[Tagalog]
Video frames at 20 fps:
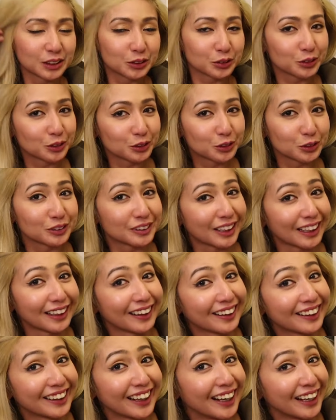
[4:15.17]
si Junjun
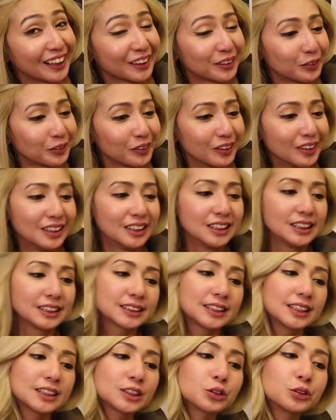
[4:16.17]
talaga, no?
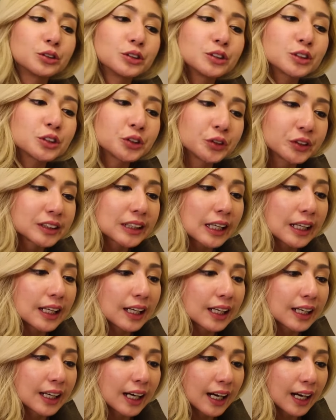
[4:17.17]
Si Junjun
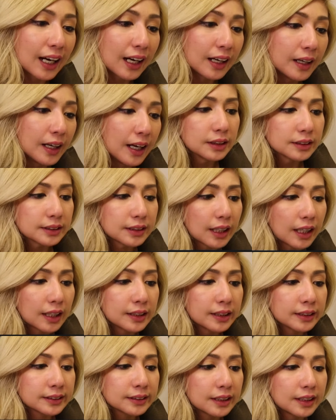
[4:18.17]
talaga.
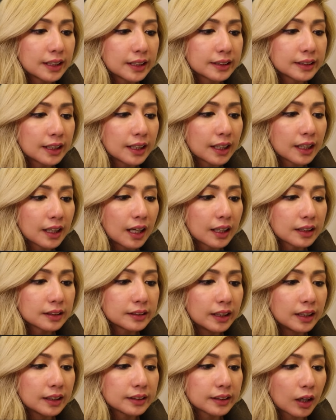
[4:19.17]
Sana sila na lang
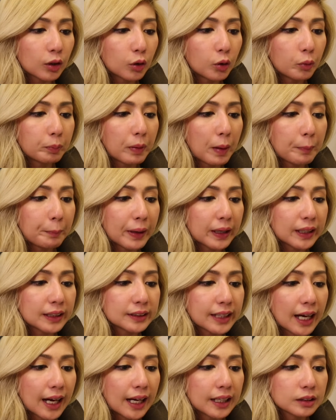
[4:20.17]
ang tita ko.
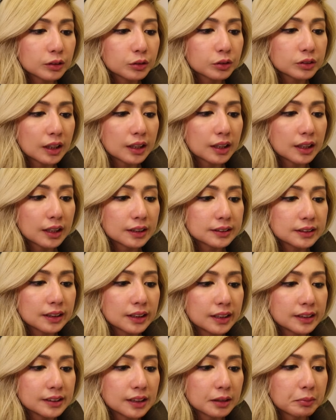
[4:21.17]
Papakitaan ko talaga
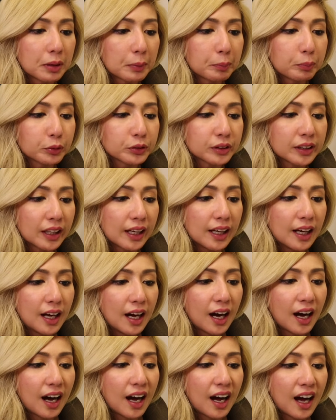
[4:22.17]
sila ng maputi.
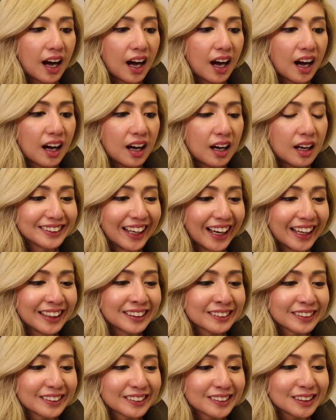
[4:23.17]
Ha?
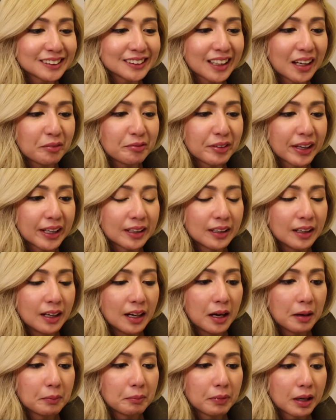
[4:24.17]

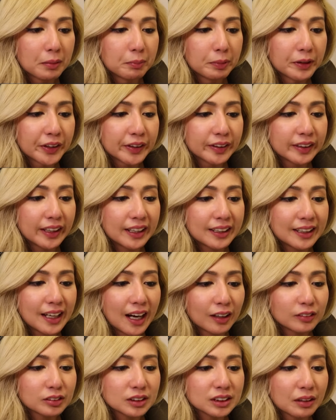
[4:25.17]
9.37. Mag-birthday
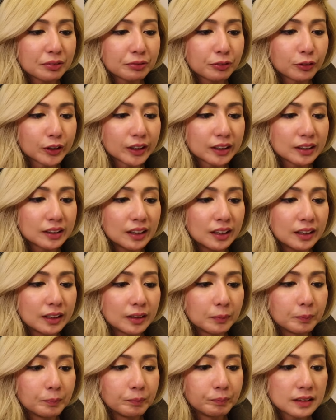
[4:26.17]
na ako sa
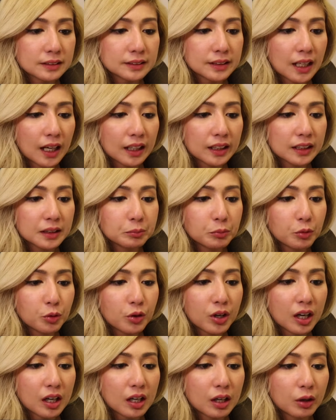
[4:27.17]
14. Sa akin
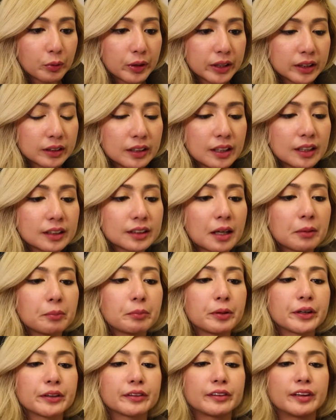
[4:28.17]
mo gagawin, tita,
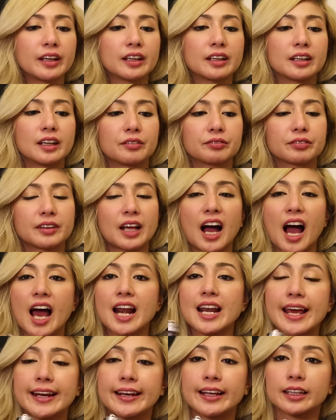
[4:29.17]
birthday gift. Ang
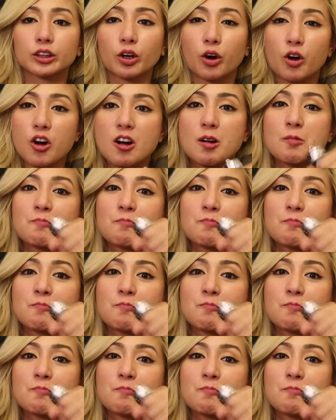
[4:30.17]
alin, ito?